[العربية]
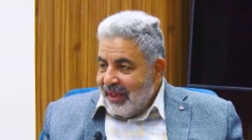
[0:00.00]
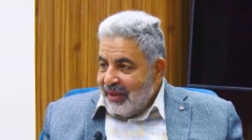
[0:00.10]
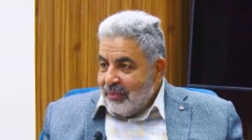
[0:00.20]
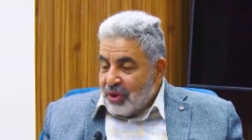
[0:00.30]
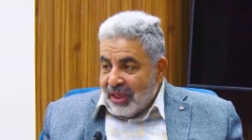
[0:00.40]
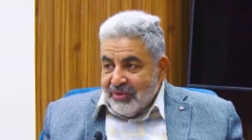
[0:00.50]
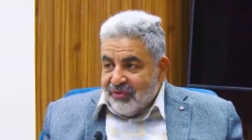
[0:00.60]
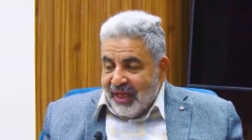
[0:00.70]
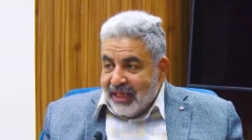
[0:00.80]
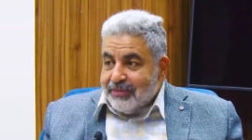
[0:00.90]
المشكله مش في
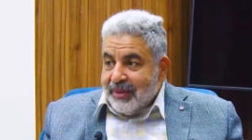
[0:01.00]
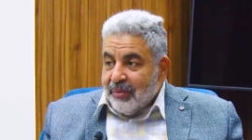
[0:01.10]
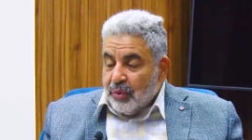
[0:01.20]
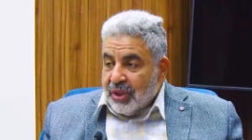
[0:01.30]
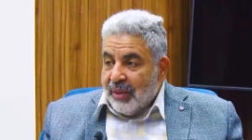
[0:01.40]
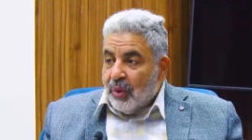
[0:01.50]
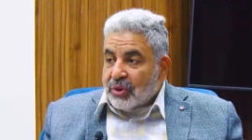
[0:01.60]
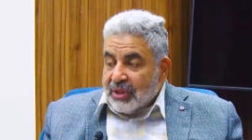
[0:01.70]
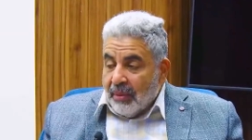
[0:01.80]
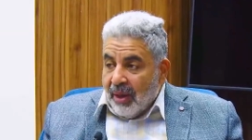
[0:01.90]
الحرفه المشكله
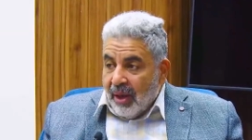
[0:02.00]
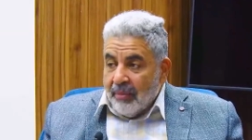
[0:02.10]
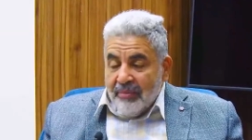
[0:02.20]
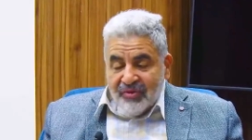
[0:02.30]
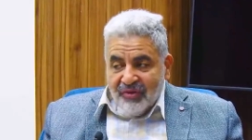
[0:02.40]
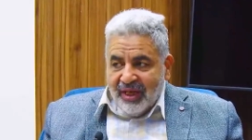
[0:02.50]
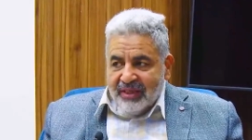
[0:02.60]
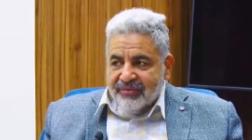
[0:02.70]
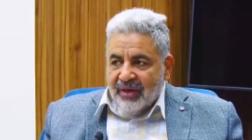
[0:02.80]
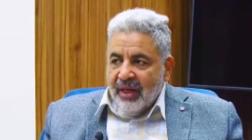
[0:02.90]
معظمها مش في
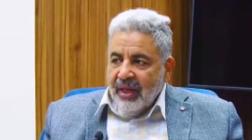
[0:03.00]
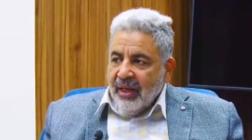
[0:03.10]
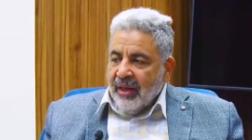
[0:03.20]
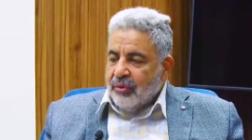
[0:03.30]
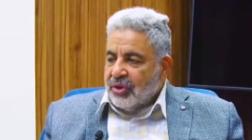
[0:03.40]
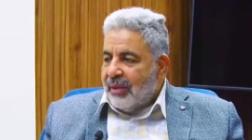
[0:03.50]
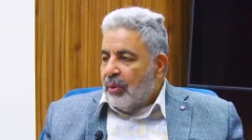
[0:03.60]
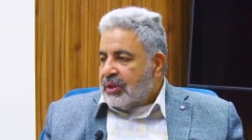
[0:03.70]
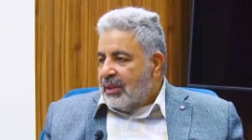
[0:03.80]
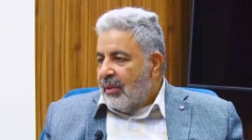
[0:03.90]
الحرفه المشكله
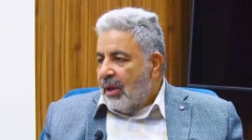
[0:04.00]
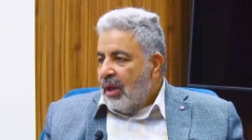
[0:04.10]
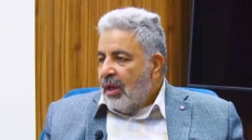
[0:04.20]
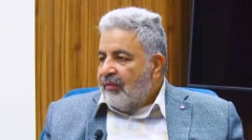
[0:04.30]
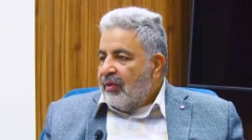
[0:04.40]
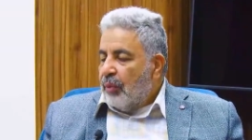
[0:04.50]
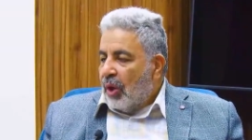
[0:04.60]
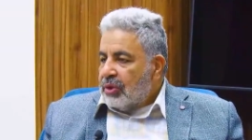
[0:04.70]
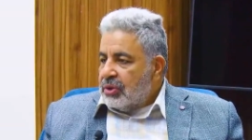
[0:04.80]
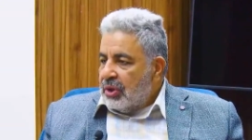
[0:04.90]
معظمها في
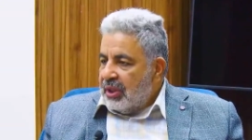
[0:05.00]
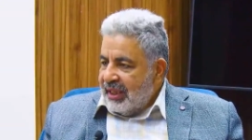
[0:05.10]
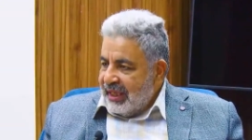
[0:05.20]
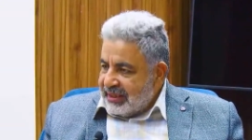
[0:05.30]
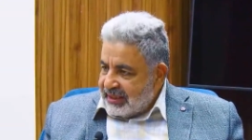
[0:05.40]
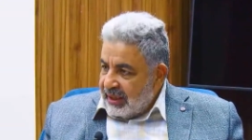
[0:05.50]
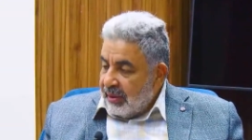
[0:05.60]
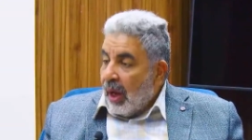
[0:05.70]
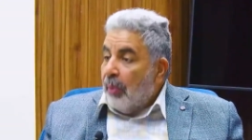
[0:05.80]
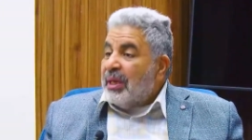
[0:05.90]
البعد
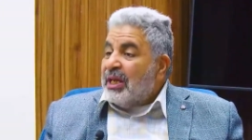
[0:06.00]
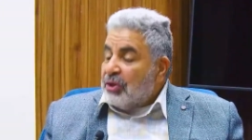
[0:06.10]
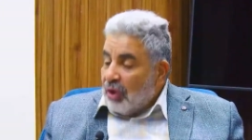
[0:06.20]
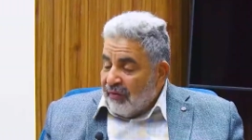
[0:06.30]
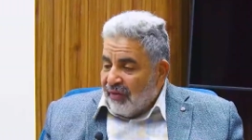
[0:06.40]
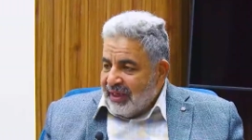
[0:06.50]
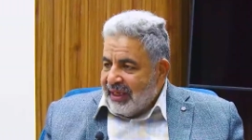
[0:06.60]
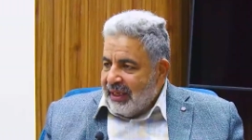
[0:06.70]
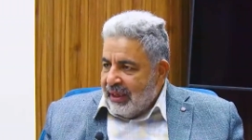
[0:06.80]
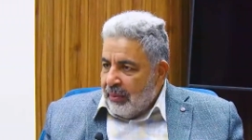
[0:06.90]
الحسي او بالاضافه
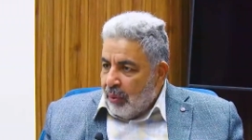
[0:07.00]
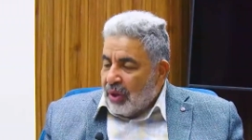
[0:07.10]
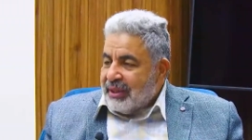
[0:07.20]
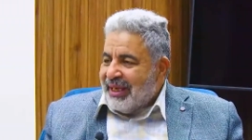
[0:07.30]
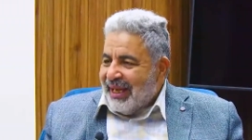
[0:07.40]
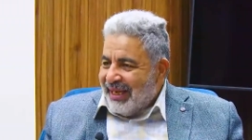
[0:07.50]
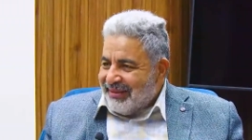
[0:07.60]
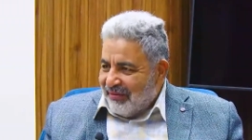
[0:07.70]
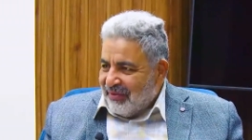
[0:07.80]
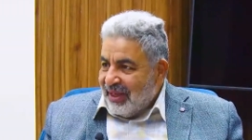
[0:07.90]
للبعد
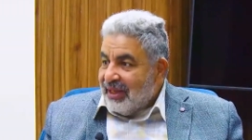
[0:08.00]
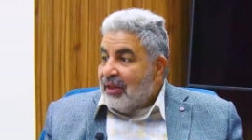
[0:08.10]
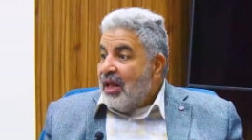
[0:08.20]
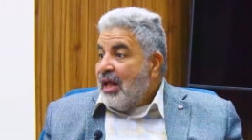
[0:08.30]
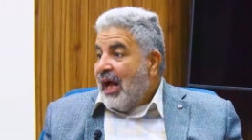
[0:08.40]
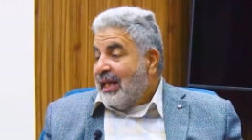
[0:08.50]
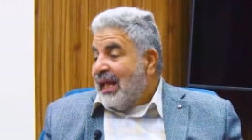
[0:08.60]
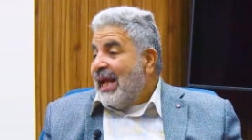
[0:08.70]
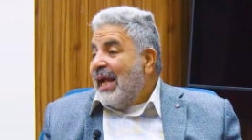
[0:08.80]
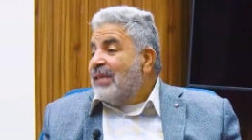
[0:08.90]
الحرفي
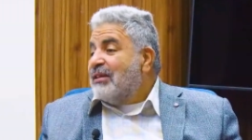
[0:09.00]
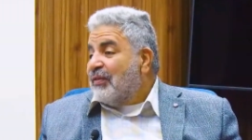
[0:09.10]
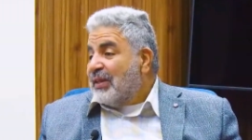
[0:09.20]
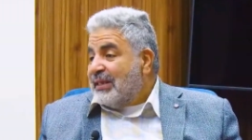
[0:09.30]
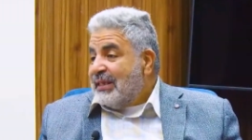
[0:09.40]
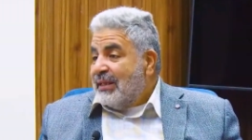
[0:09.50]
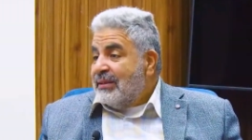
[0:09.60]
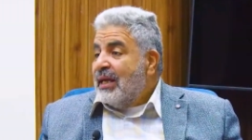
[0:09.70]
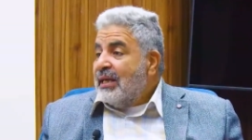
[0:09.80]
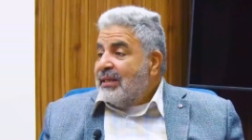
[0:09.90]
هيلاقي حرف
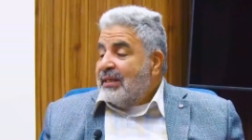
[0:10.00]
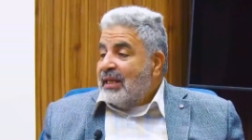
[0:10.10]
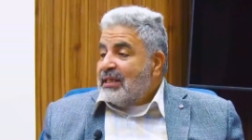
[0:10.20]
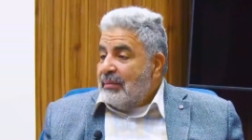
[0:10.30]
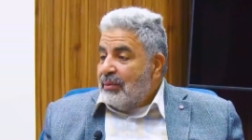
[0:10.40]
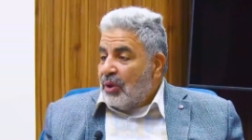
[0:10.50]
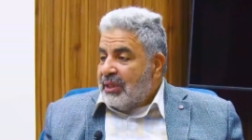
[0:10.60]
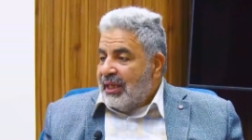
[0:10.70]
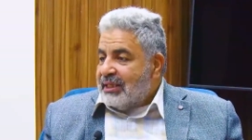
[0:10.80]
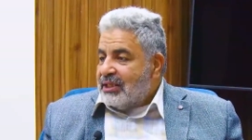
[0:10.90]
كتير تناسب البعد
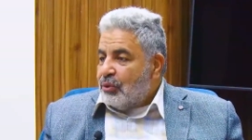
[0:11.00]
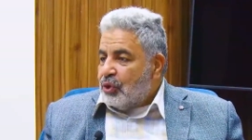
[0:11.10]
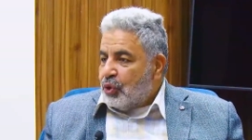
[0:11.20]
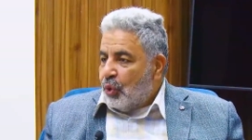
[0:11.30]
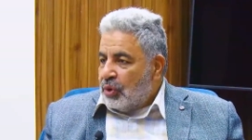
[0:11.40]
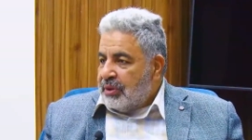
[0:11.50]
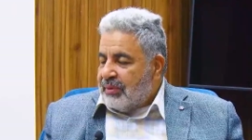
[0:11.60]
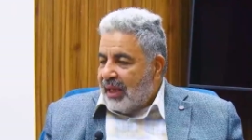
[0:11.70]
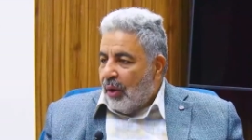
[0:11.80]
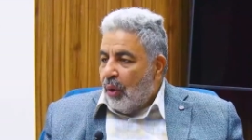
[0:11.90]
الحسي والشعوري
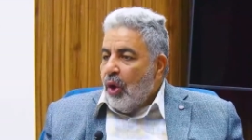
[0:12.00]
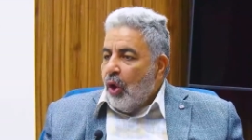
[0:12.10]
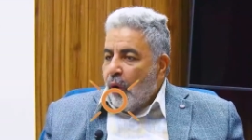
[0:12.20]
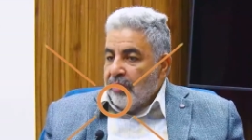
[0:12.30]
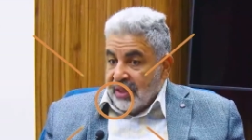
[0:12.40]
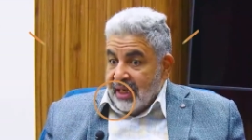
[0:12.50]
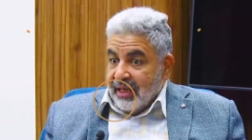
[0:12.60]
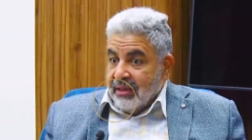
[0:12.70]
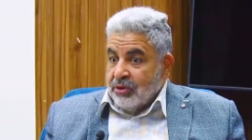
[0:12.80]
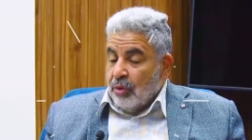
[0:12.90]
بتاعه وبالتالي
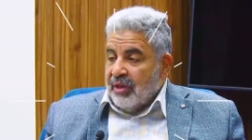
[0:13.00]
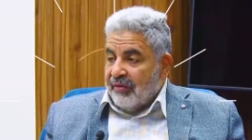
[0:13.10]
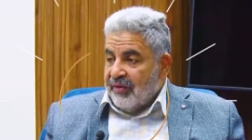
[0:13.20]
يقدر يبدع